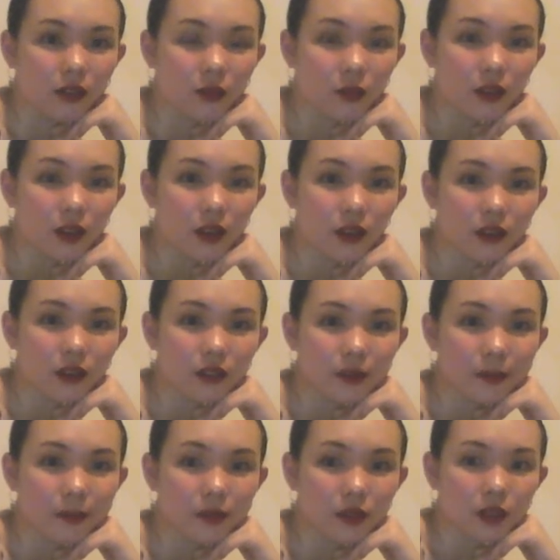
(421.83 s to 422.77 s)
Kula lang,
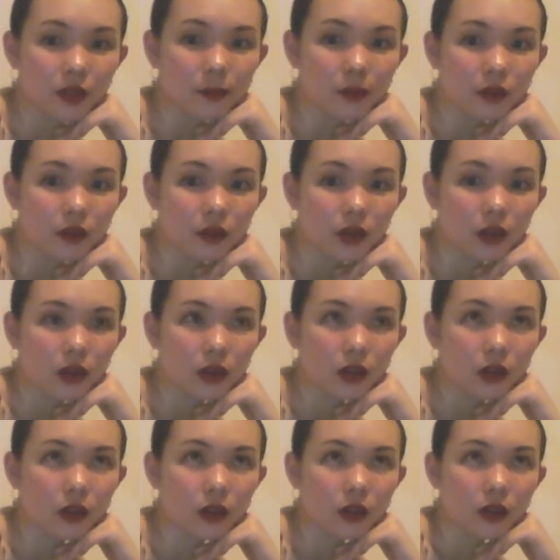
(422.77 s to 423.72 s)
trip-trip ko lang.
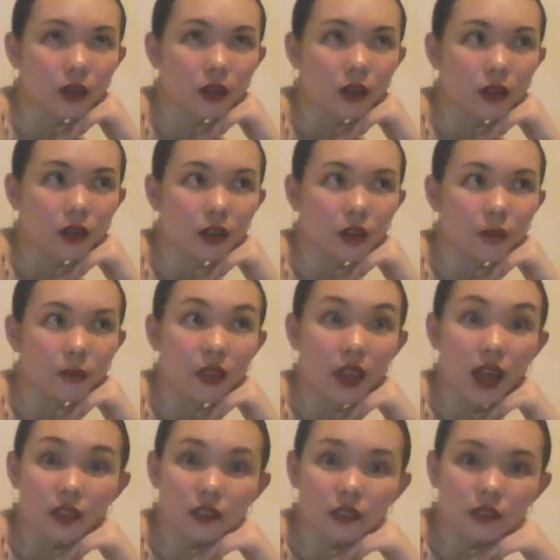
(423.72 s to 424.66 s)
Um,
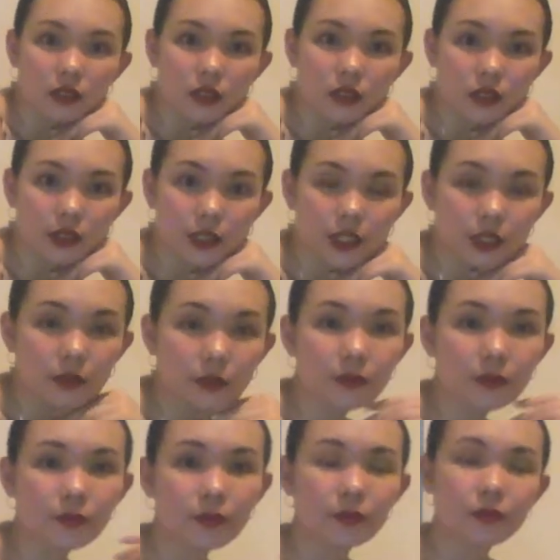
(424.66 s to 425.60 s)
last year,
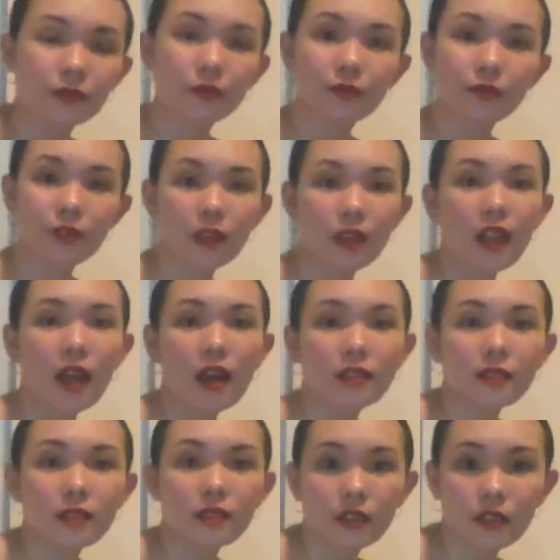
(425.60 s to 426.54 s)

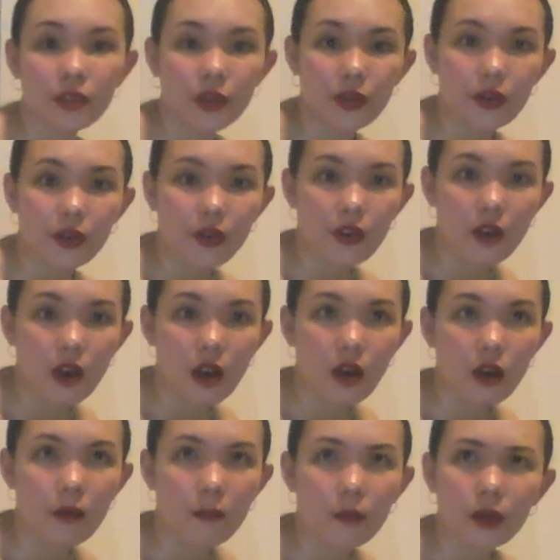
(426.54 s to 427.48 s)
last year,
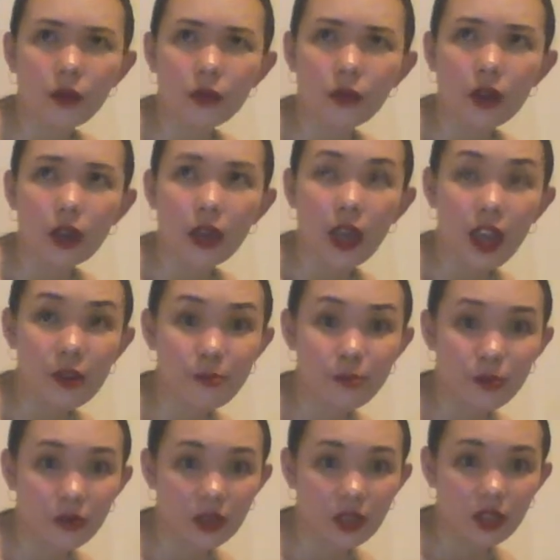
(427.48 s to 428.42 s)
um, ano nga,
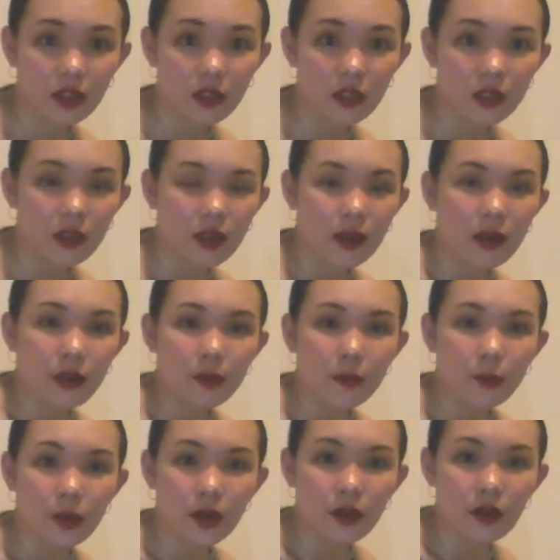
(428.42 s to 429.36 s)
April.
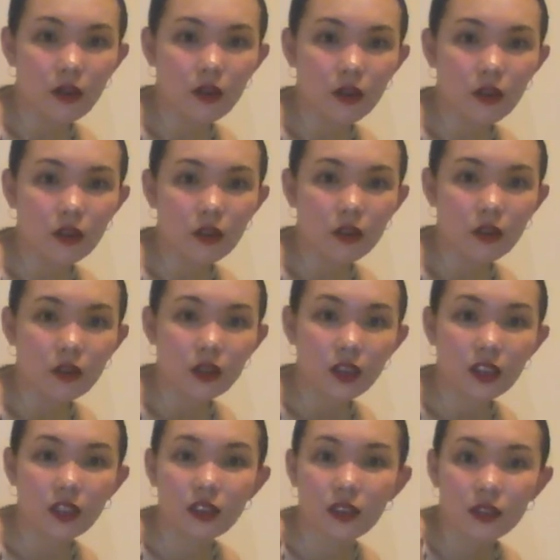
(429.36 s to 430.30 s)
Pero,
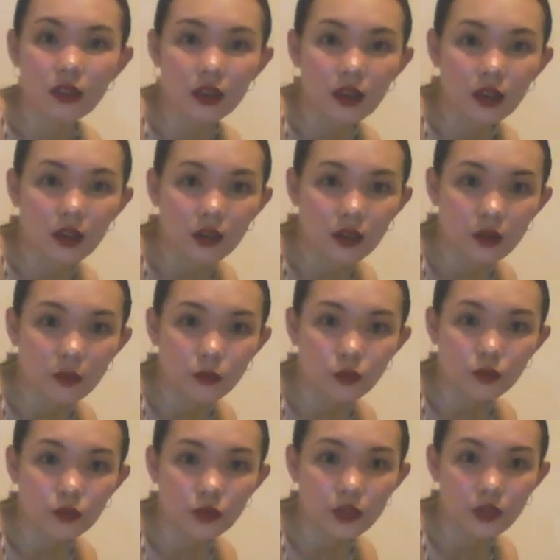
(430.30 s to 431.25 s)
hindi talaga
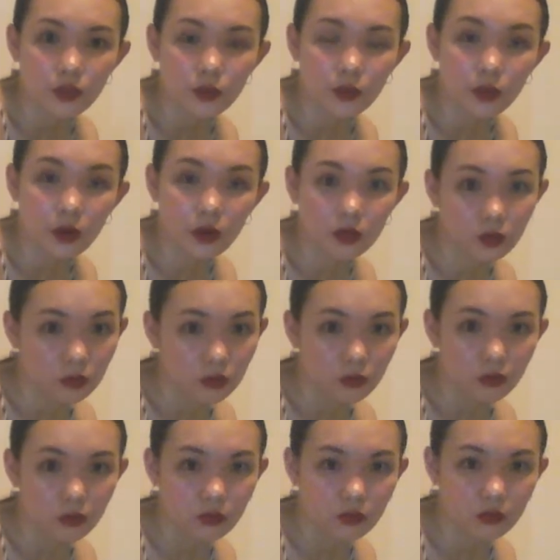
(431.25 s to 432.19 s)
uso yung ano
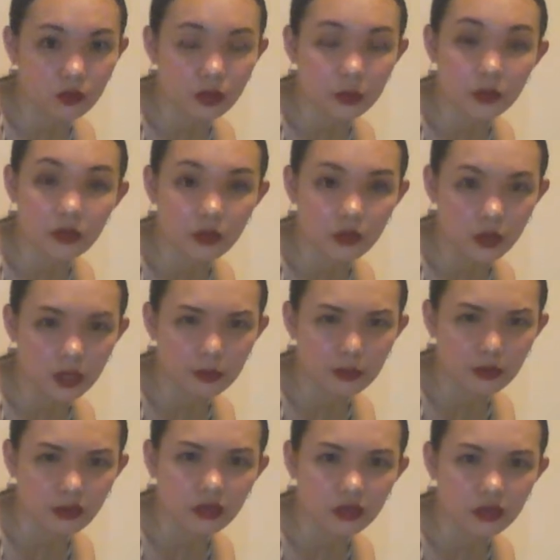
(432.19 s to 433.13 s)
ko,
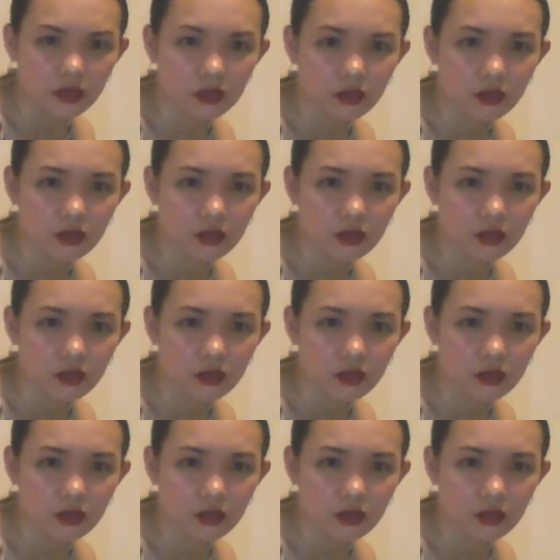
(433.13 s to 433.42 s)
subscribers.